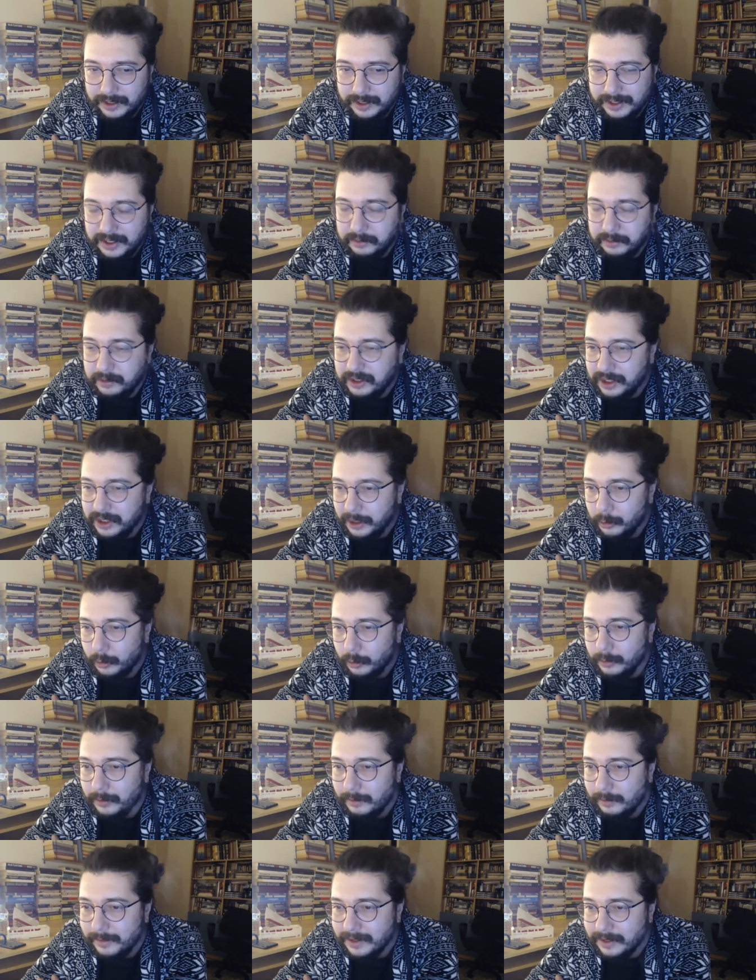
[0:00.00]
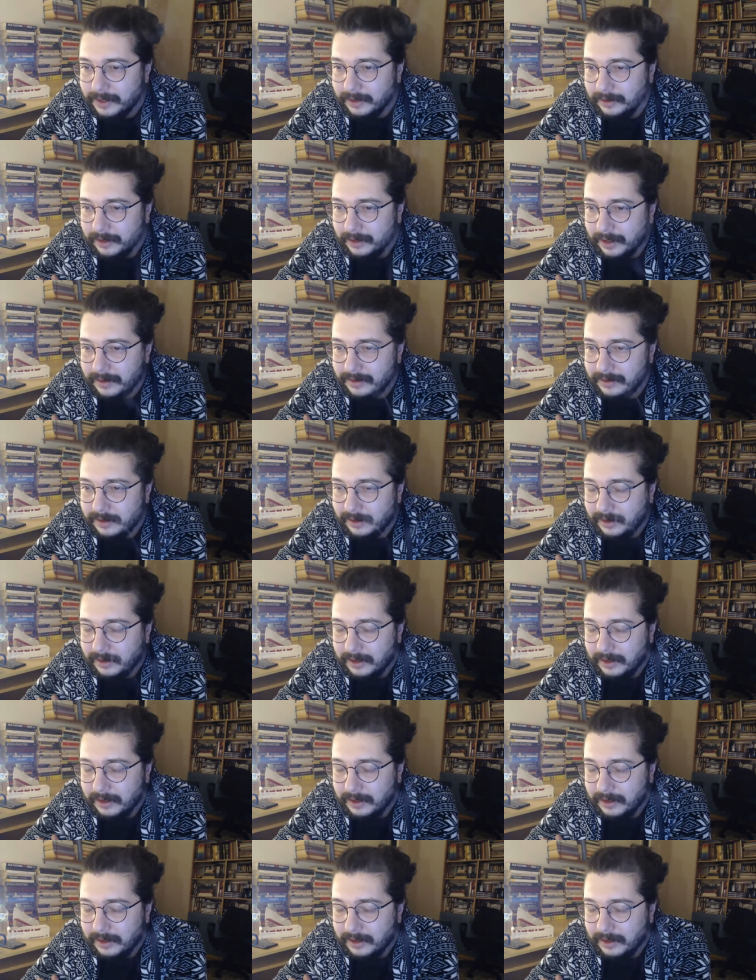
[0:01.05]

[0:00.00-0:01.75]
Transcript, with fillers: Hiçbir şey olmamasındansa